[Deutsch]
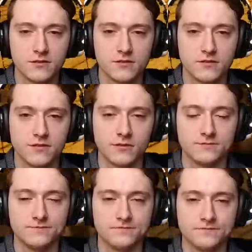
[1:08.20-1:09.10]
So.
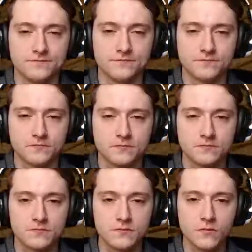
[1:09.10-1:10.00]

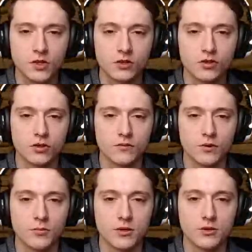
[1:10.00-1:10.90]
Das könnten wir
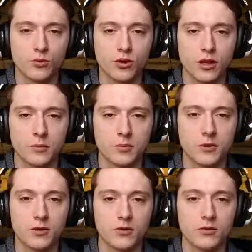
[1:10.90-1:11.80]
auch mal zu einer Treppe
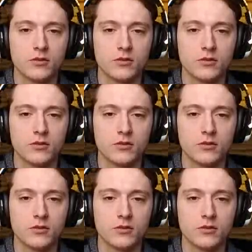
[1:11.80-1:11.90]
machen.